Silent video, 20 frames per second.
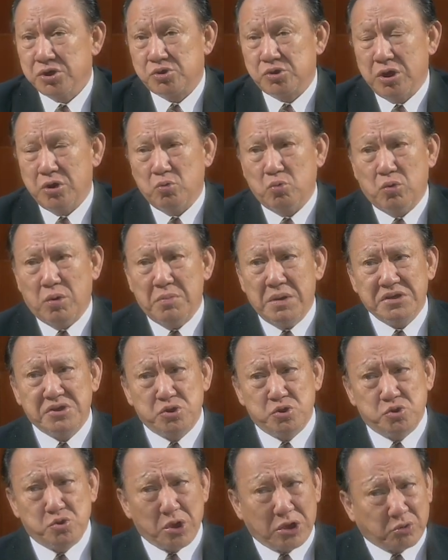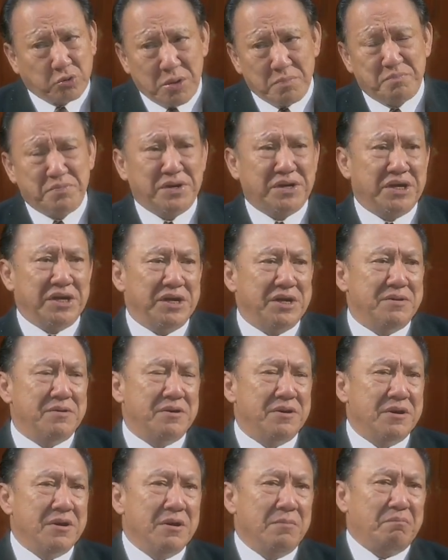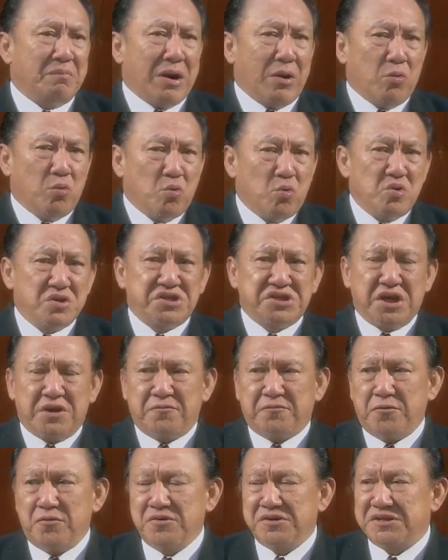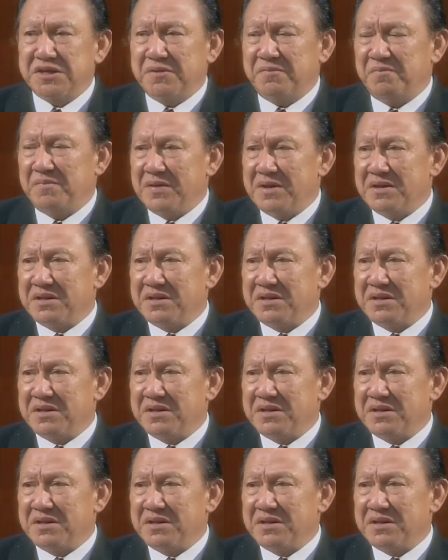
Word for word: 所以，我们绝对不可以把物质的丰盛